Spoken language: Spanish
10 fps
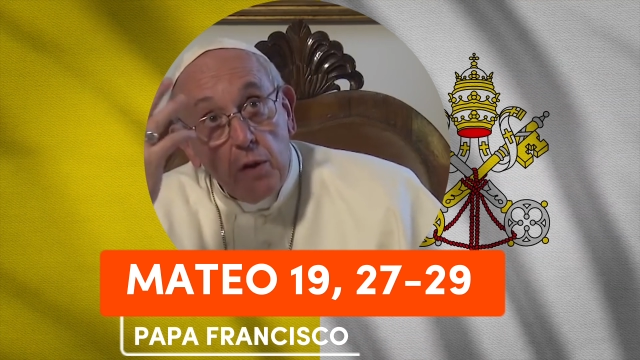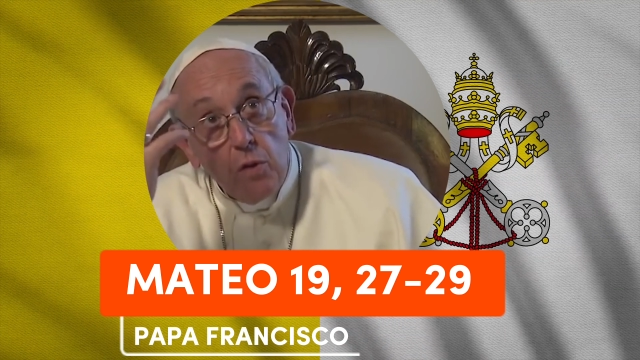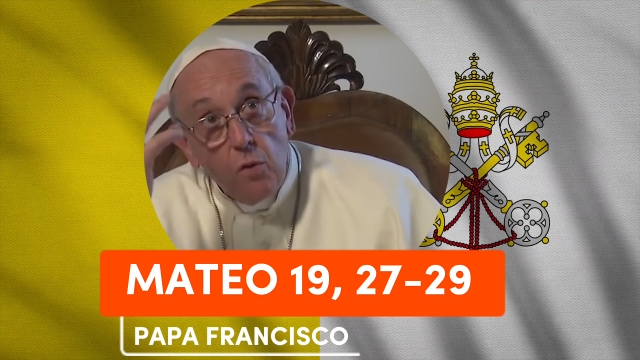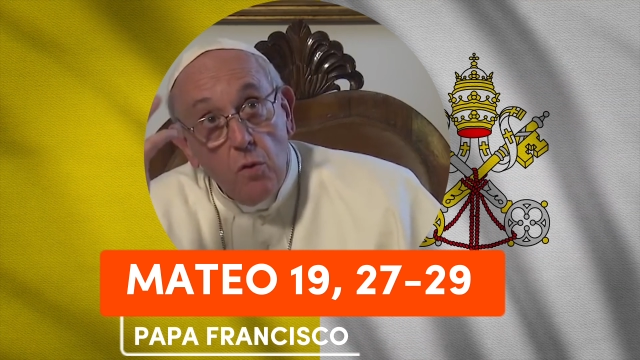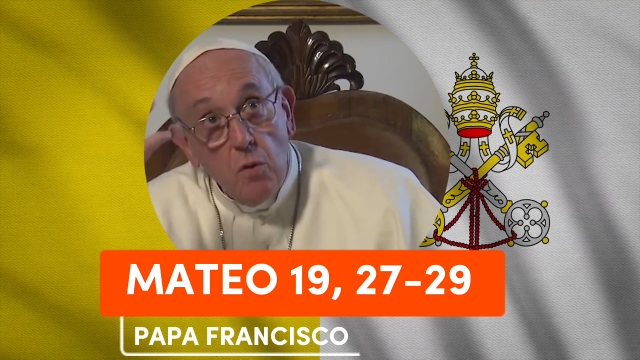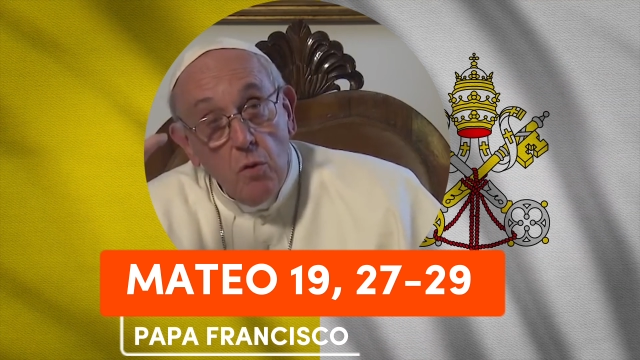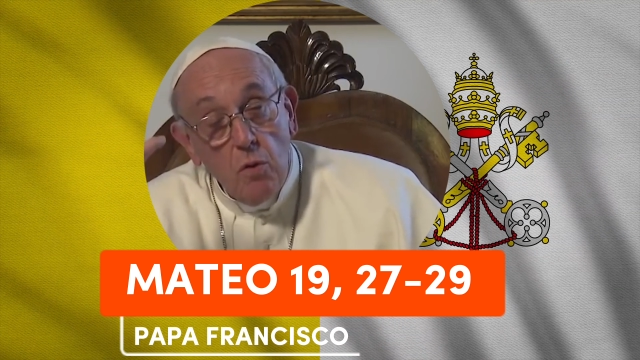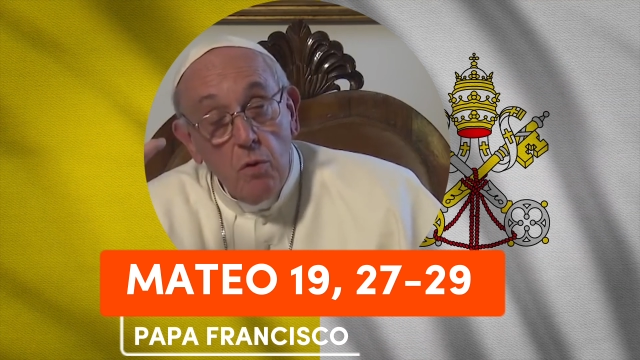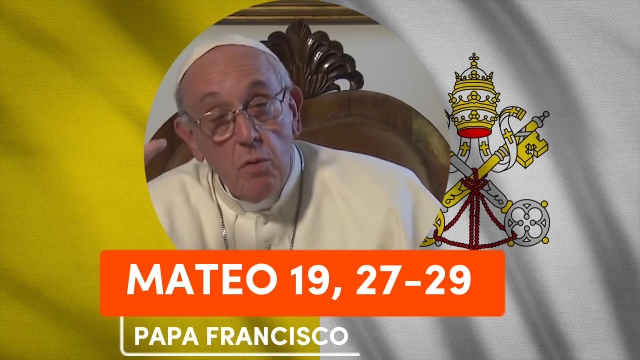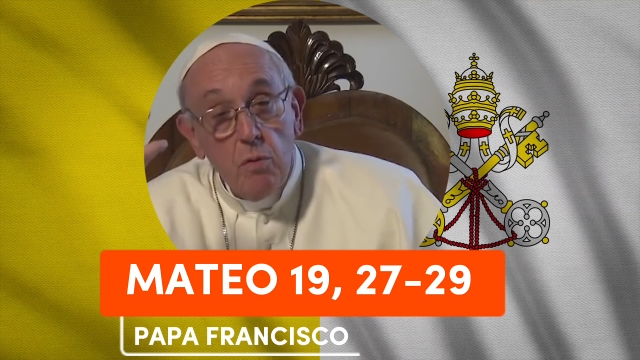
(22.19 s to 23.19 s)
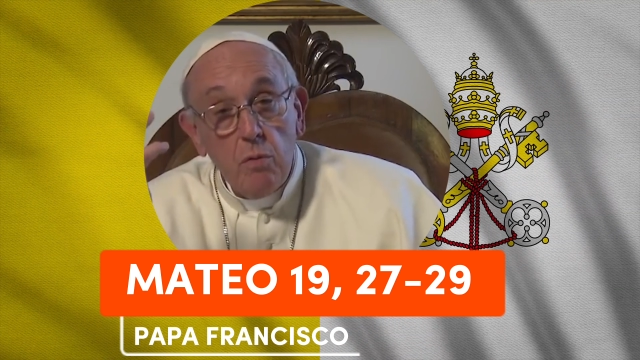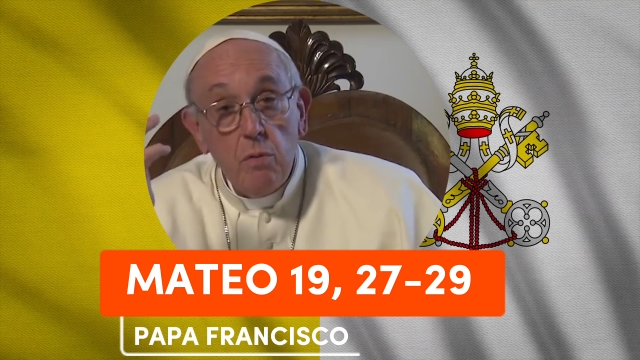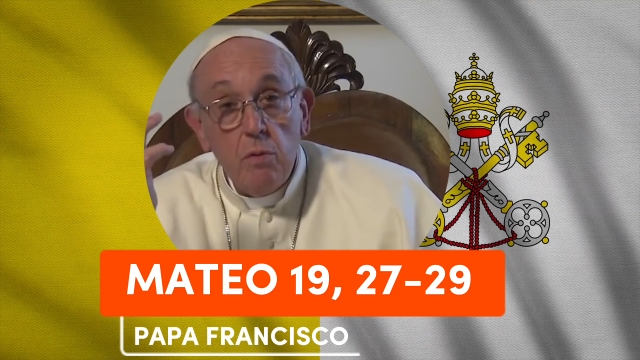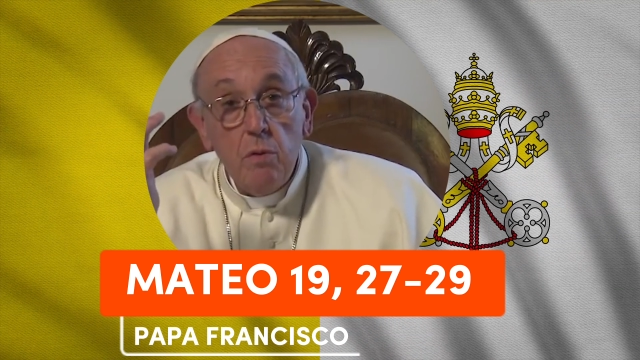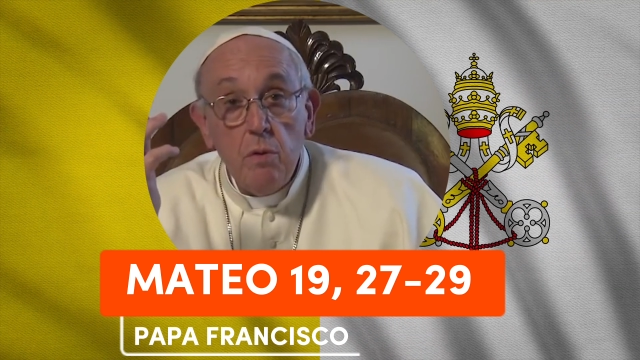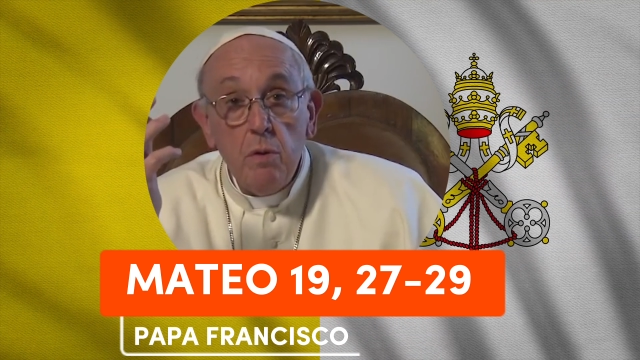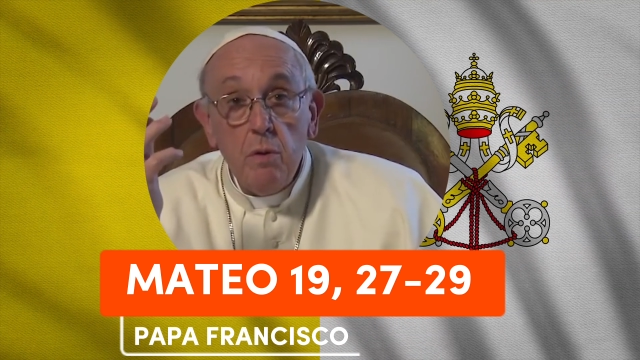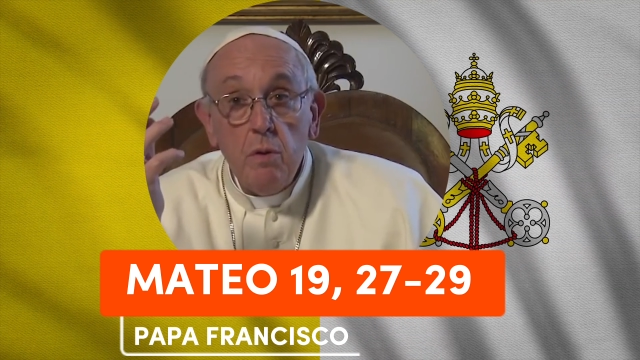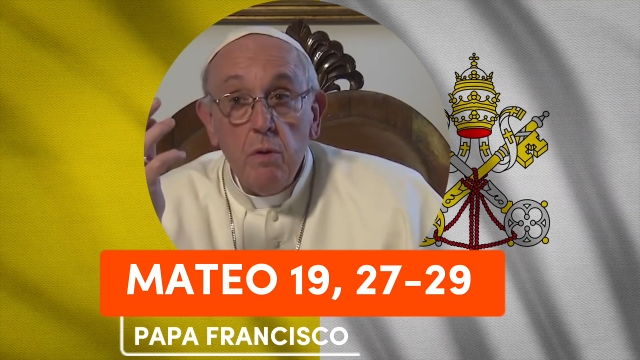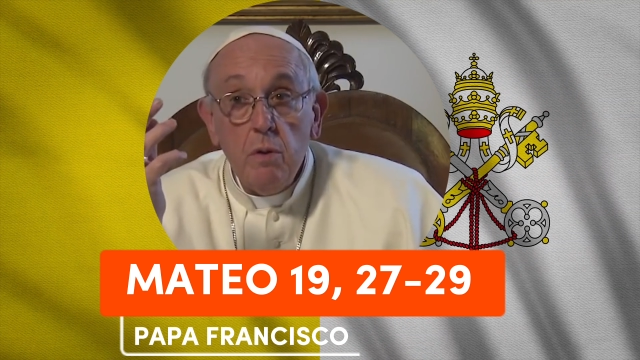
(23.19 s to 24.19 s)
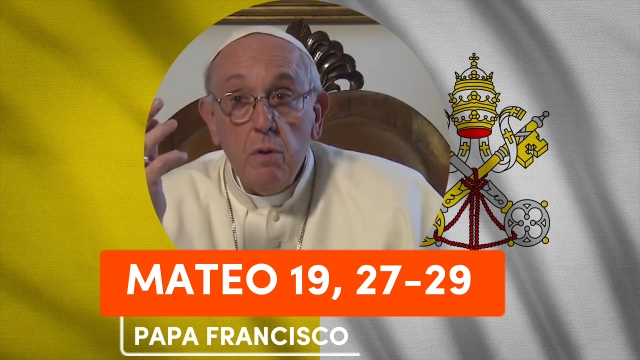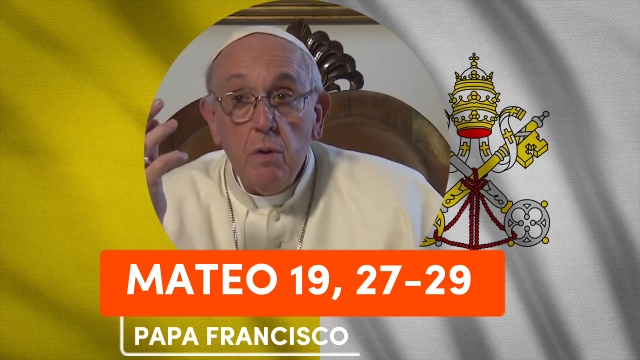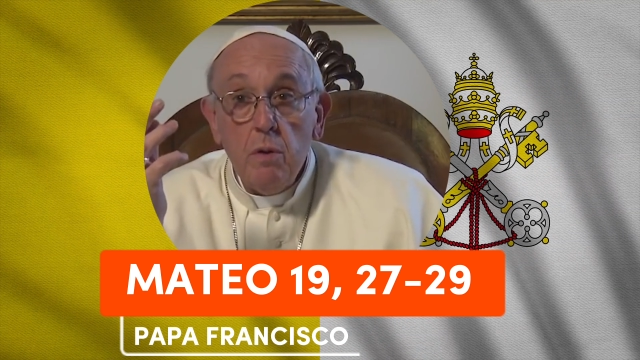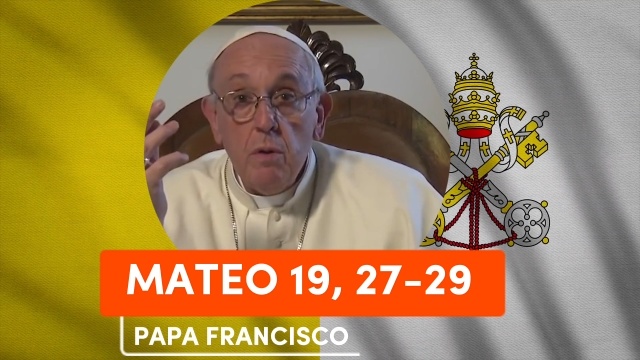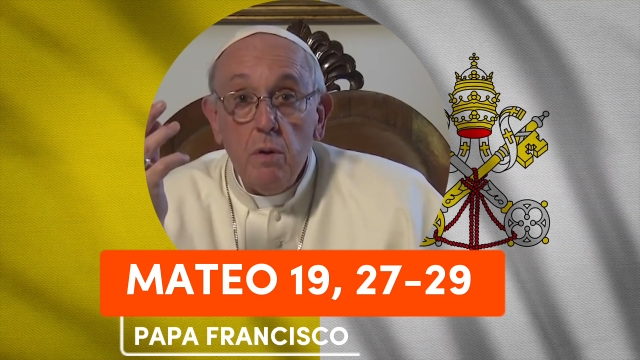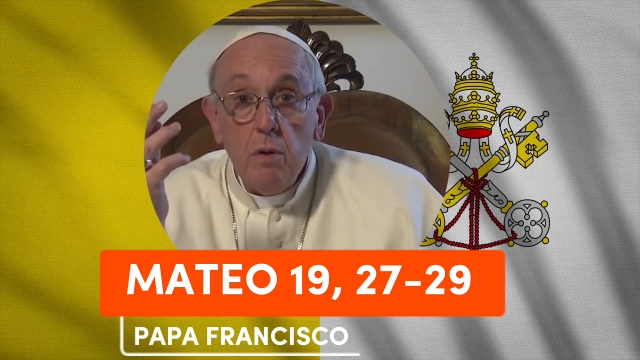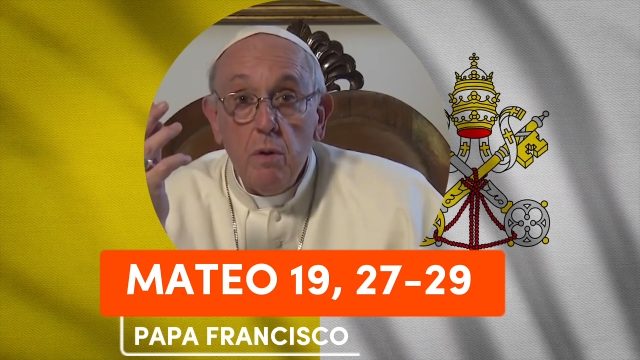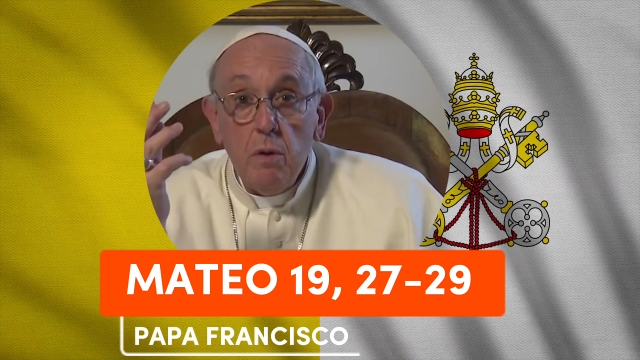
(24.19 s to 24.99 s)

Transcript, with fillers: que me habéis seguido os sentaréis en doce tronos